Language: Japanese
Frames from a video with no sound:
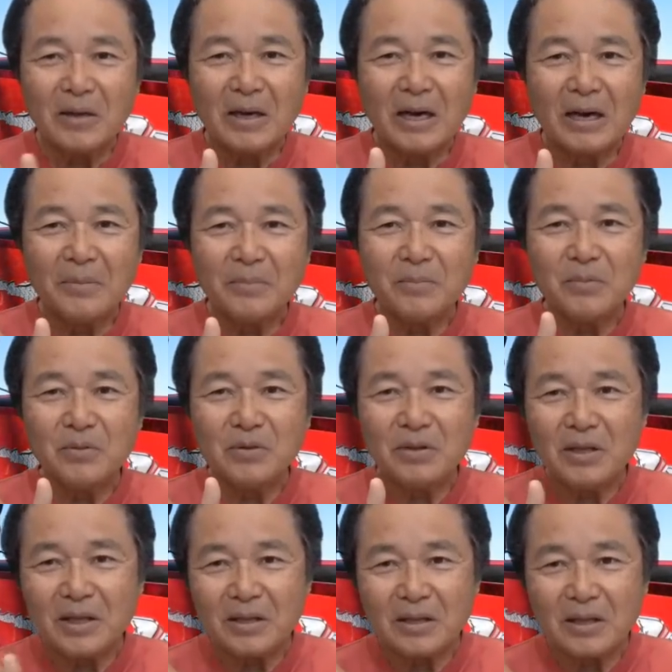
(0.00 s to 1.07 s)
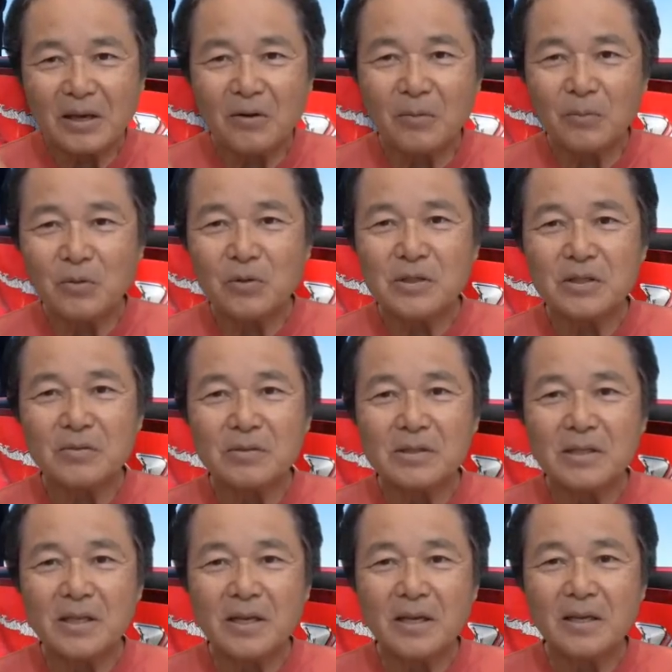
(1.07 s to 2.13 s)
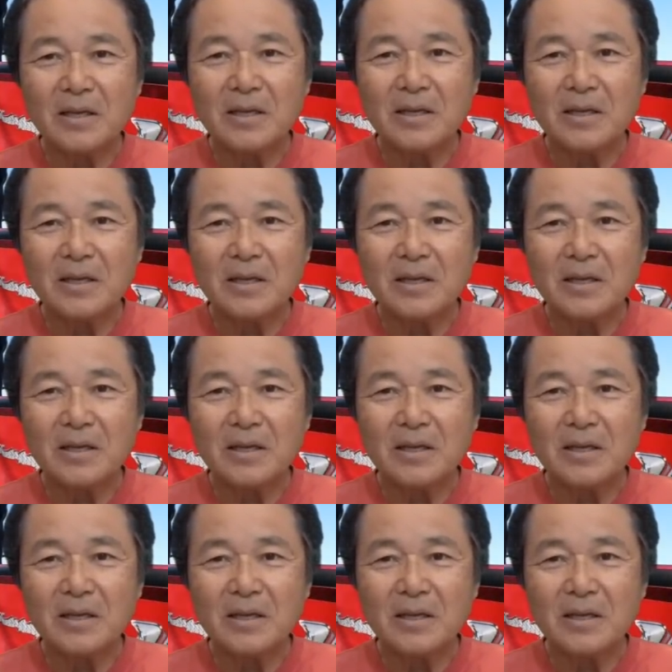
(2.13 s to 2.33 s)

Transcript: 半分でターンを戻しちゃうんですね。